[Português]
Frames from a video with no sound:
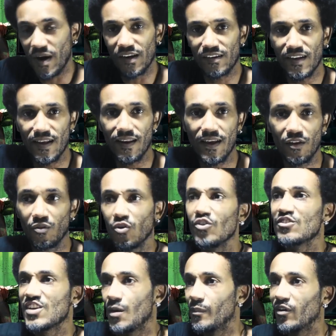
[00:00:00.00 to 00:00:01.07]
martelando,
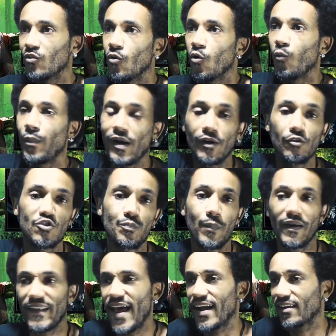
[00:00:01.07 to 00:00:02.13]
chamando o predador de
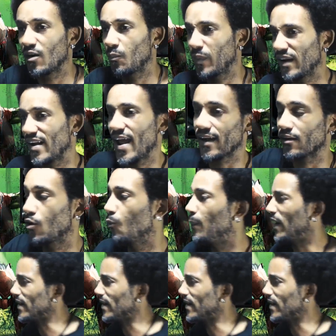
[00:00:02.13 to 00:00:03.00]
panaca, panaca, o